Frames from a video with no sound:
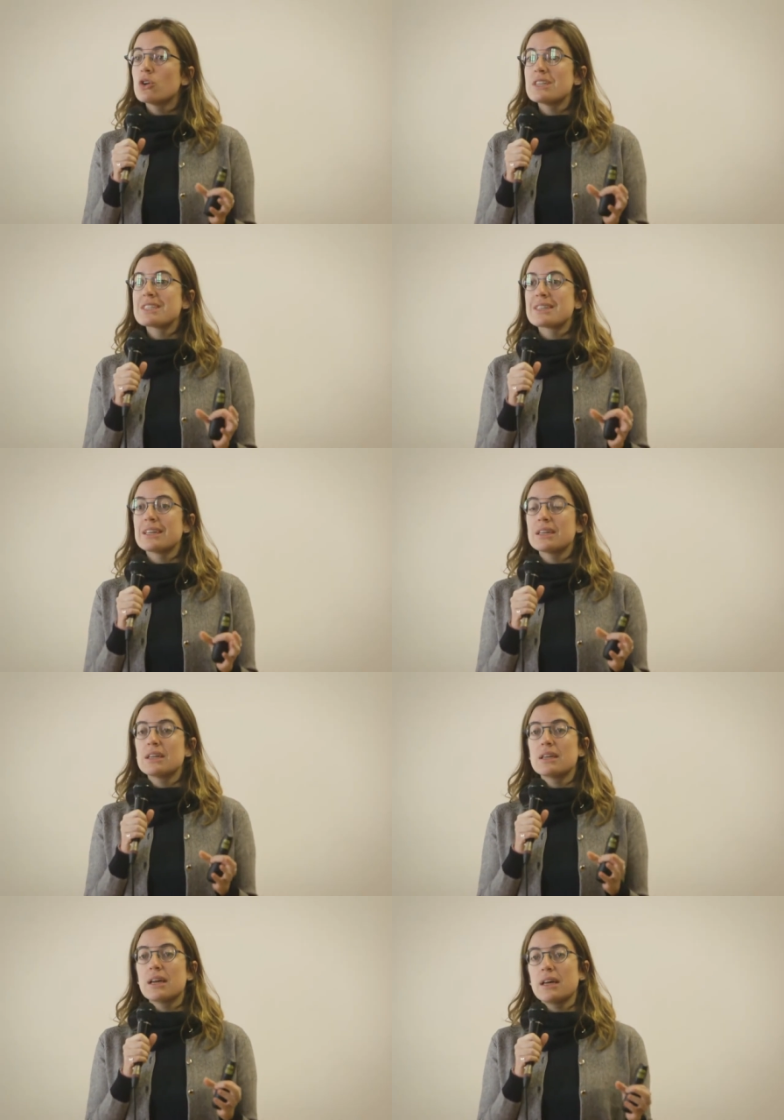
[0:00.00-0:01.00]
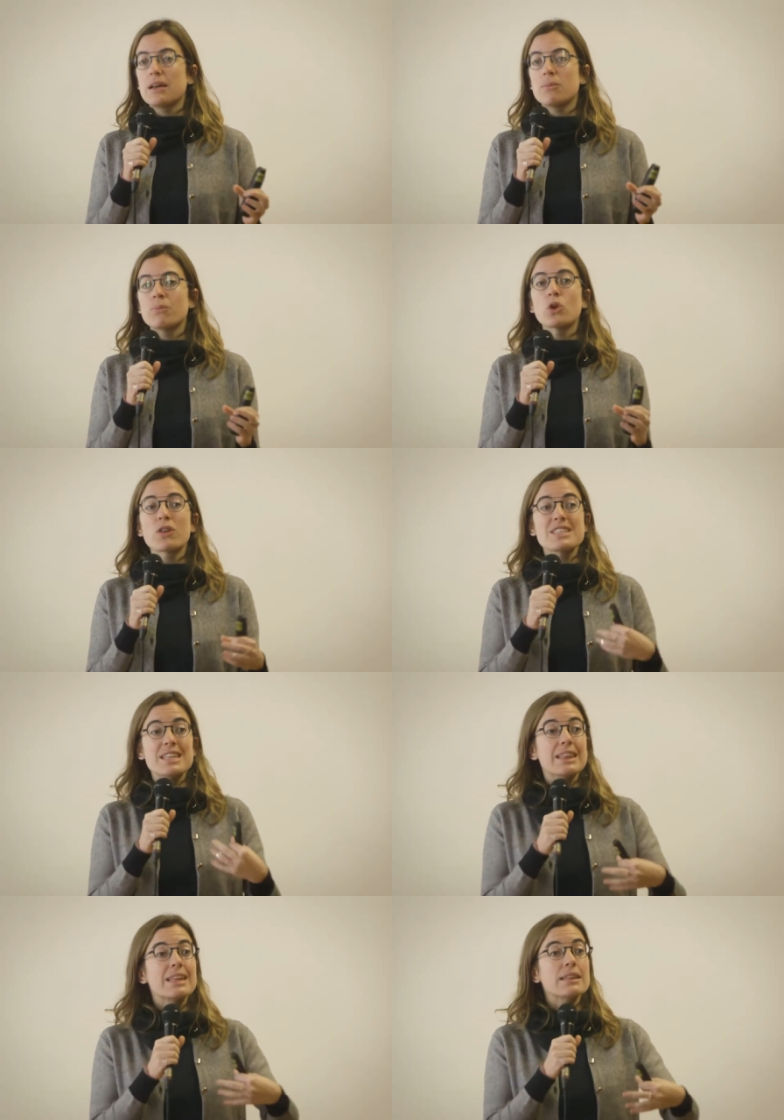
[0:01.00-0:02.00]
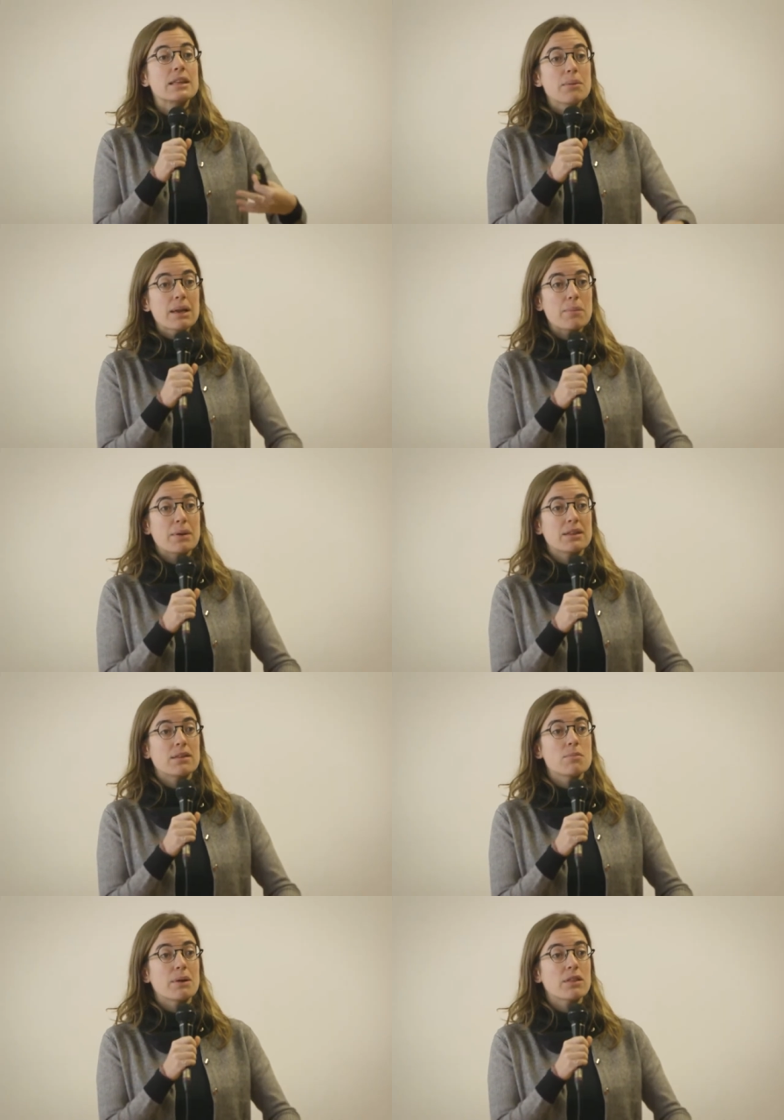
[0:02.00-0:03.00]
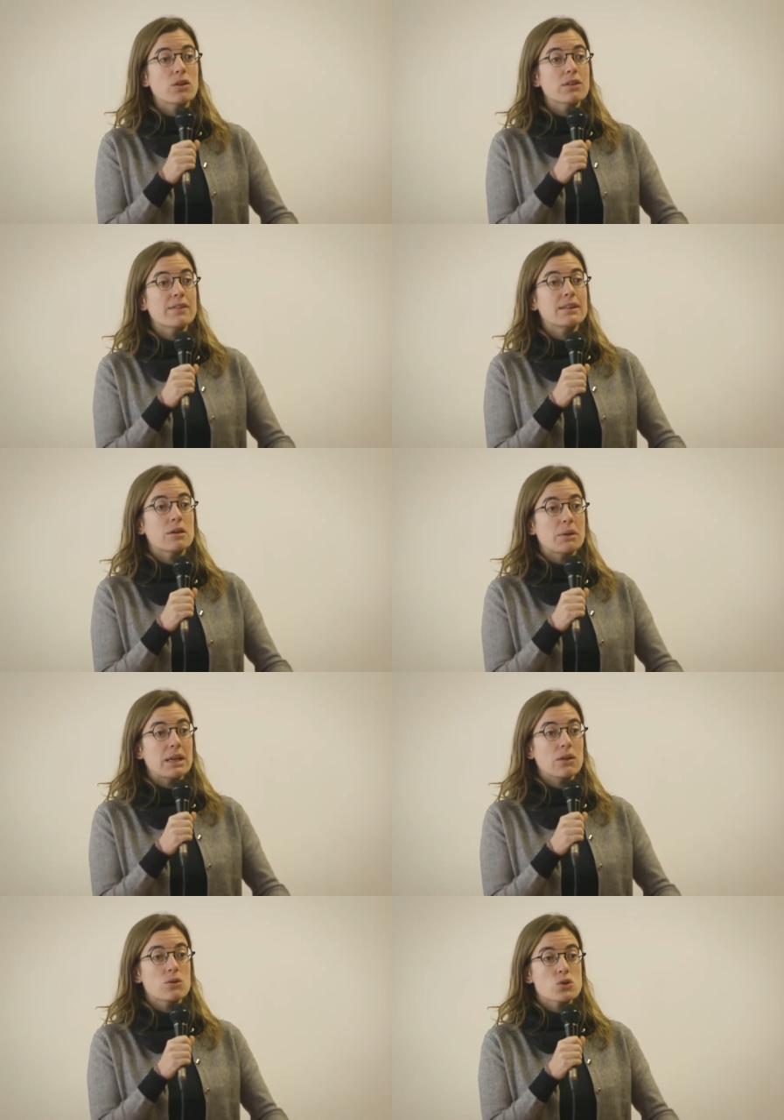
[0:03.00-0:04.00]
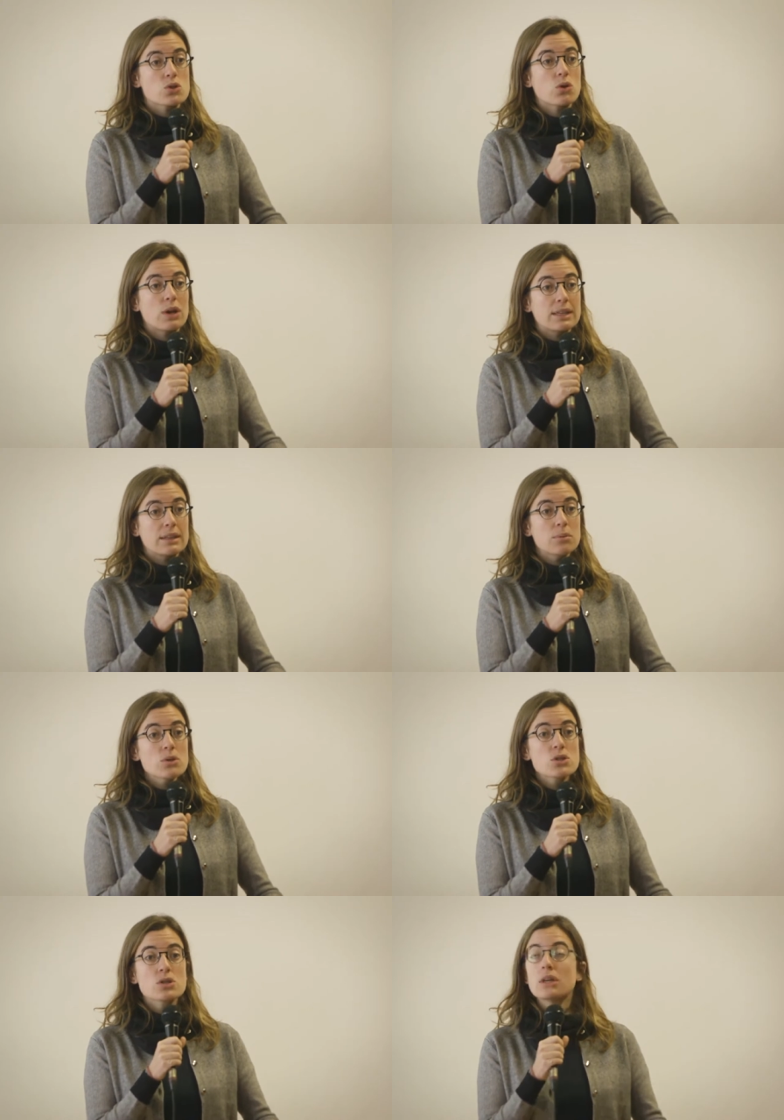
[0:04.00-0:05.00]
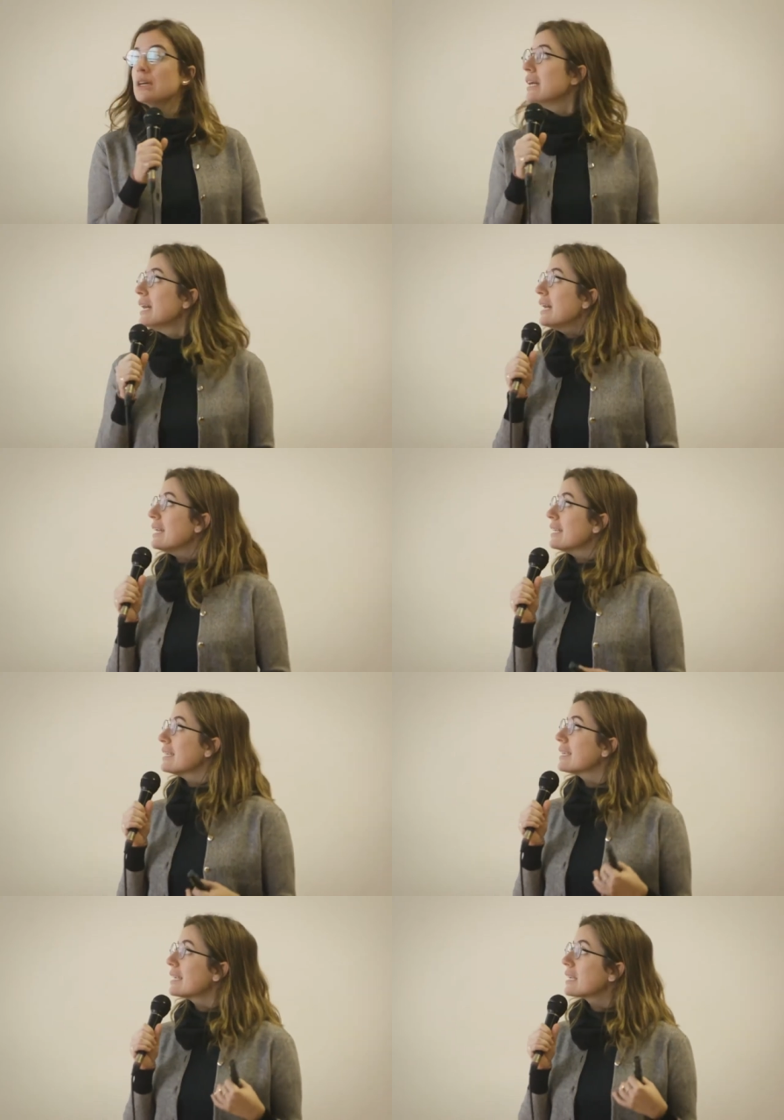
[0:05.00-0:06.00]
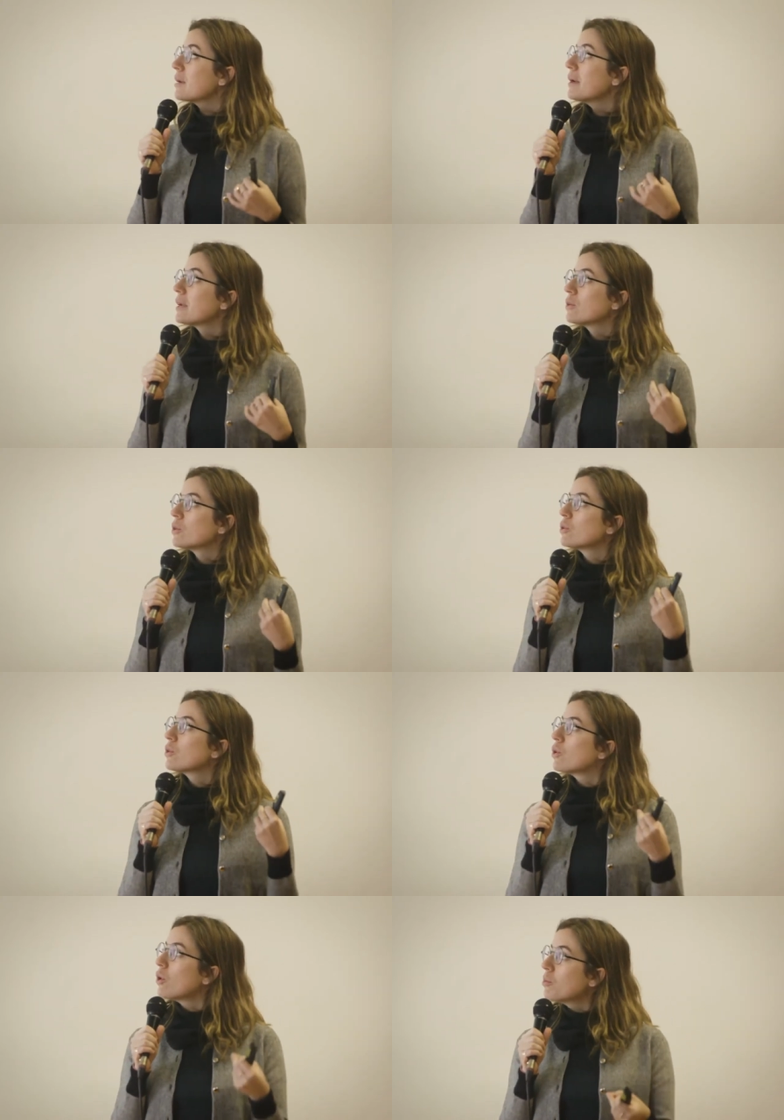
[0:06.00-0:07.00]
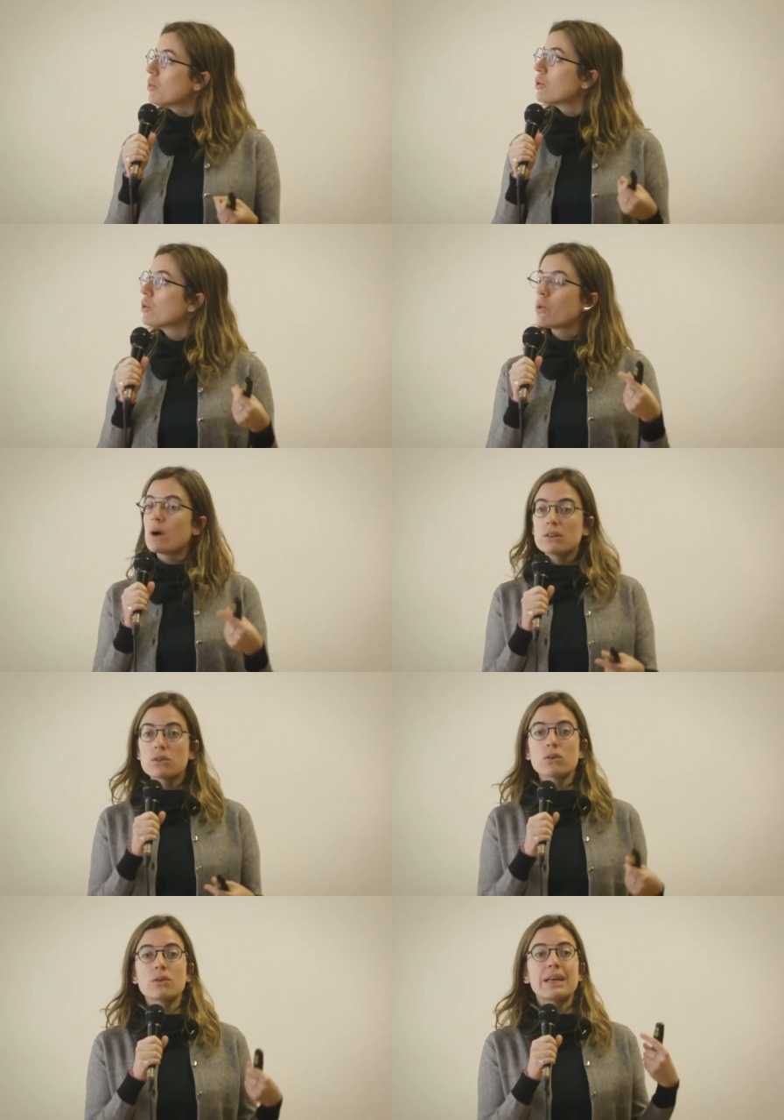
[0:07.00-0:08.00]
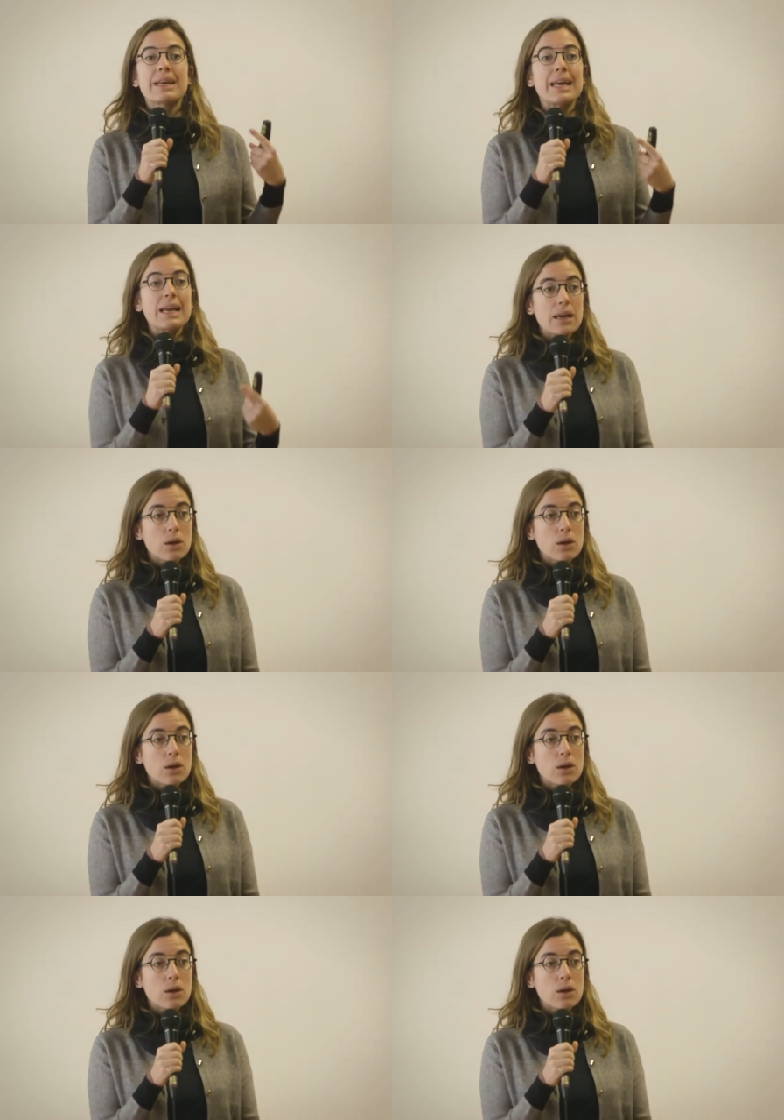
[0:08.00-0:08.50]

no esté, eh, no desincentive la participación de determinados colectivos. Eh, tiene que ver con cómo, cuánto, en qué